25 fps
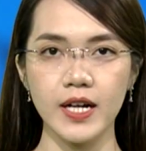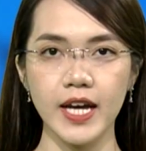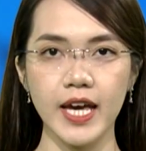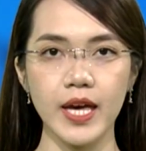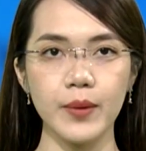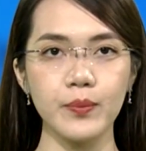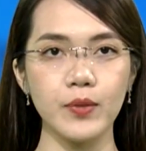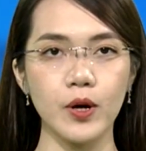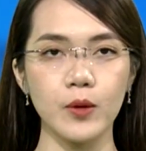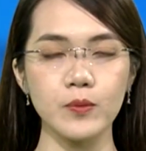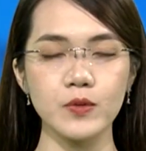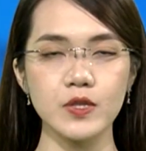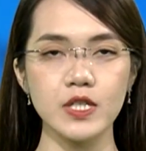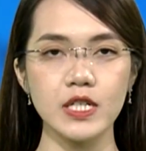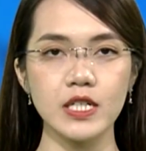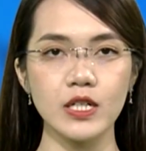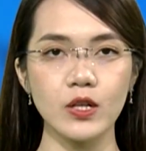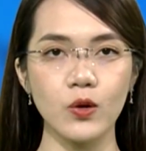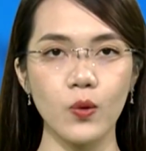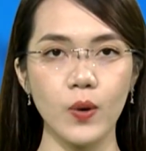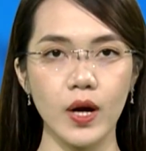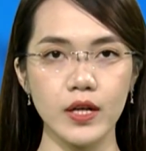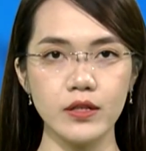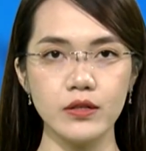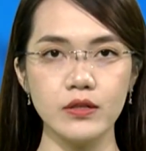các em học sinh
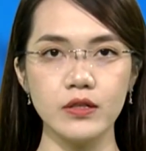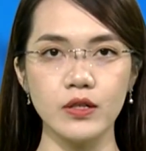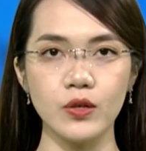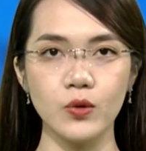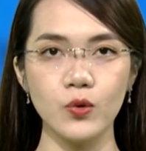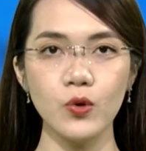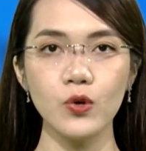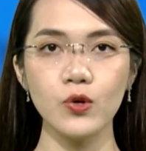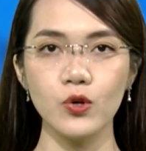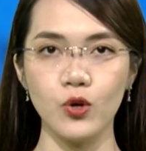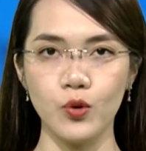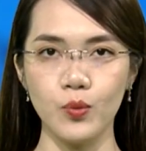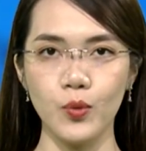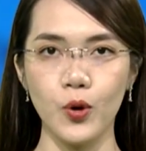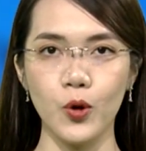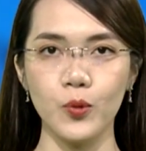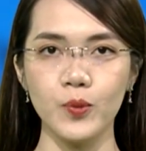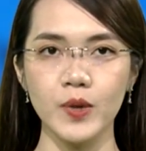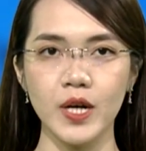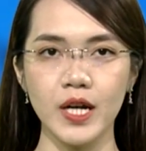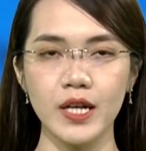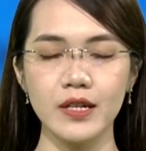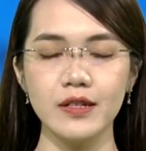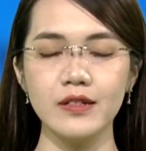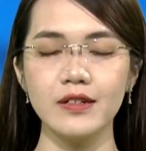qua đường quốc lộ 1
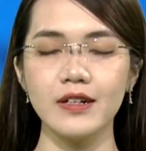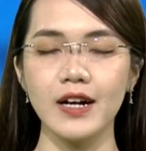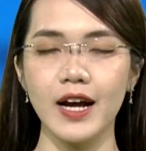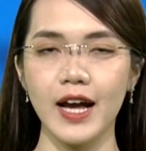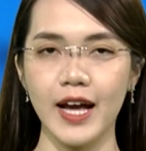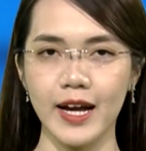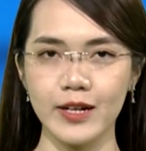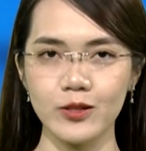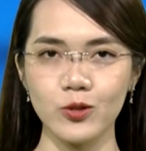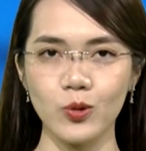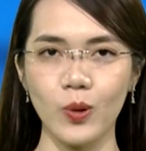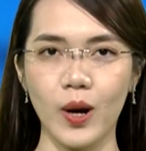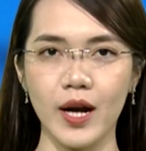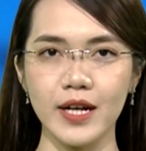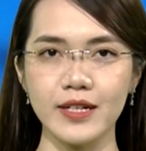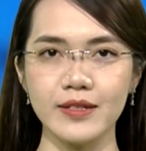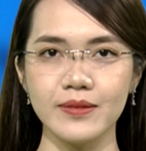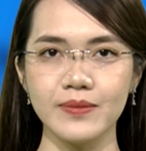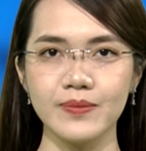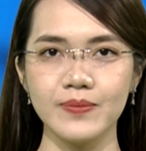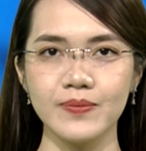được an toàn.